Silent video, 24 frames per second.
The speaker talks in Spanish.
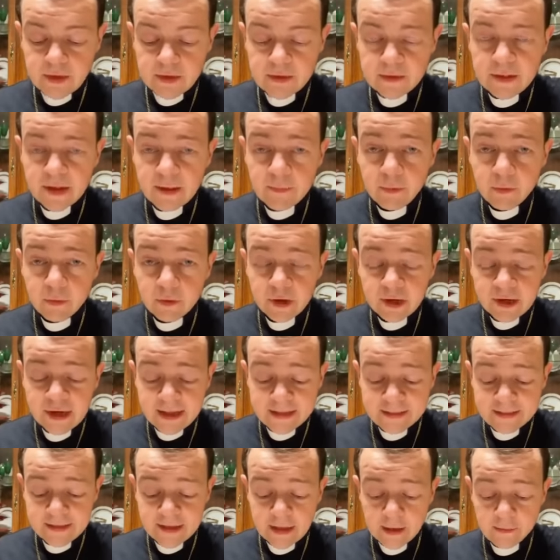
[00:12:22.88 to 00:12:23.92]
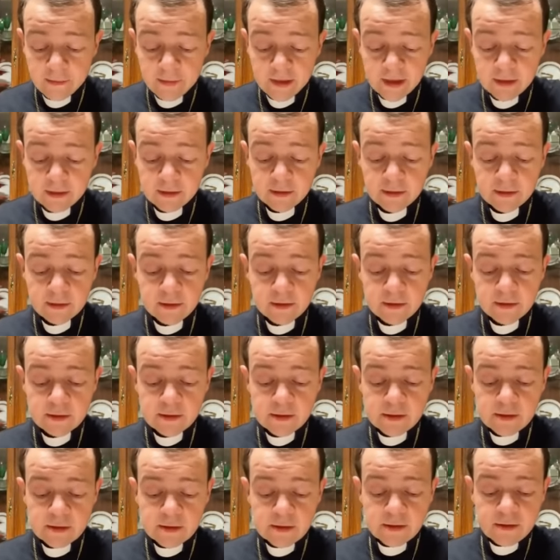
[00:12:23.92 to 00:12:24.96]
Se burlan de mí,
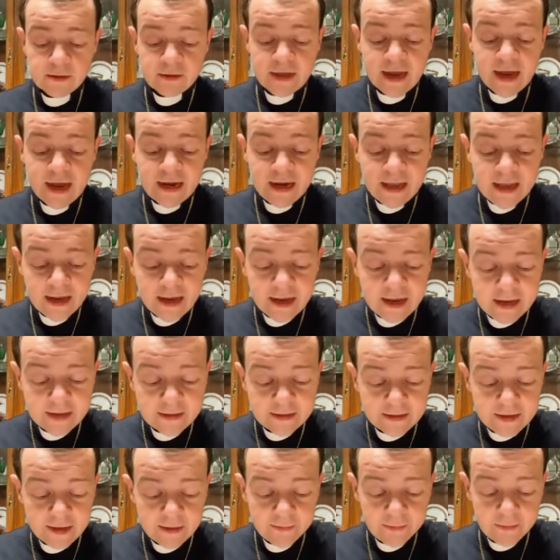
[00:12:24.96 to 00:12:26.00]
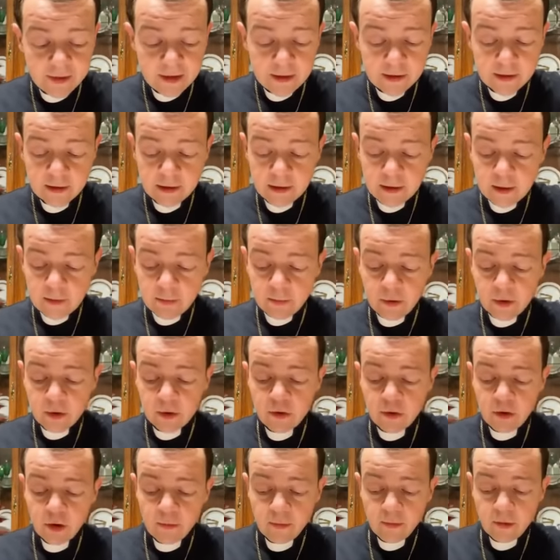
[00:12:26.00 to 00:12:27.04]
se alejan de mí
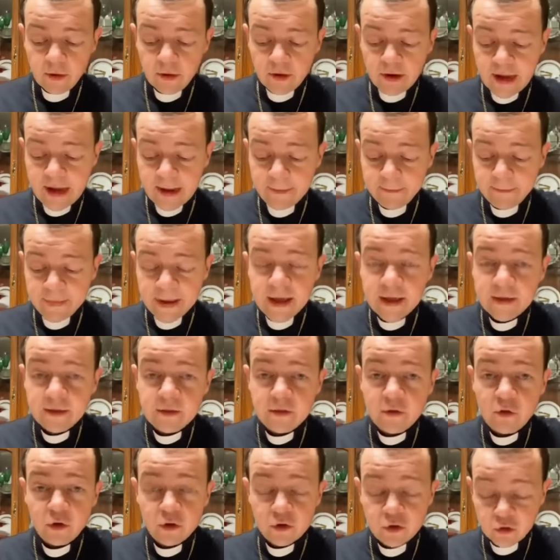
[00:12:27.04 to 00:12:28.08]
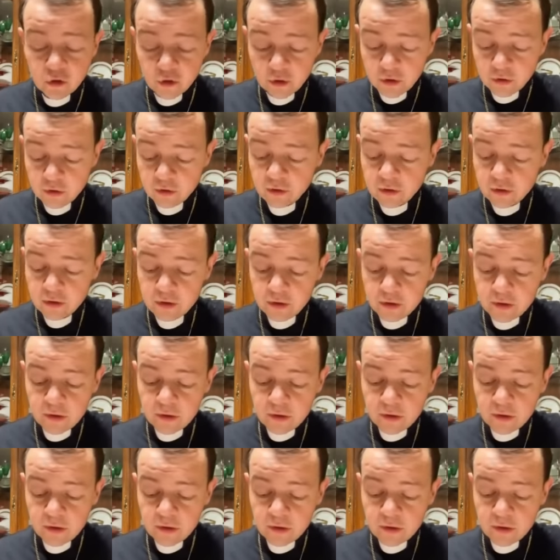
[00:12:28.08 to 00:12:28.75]
por cómo apesto yo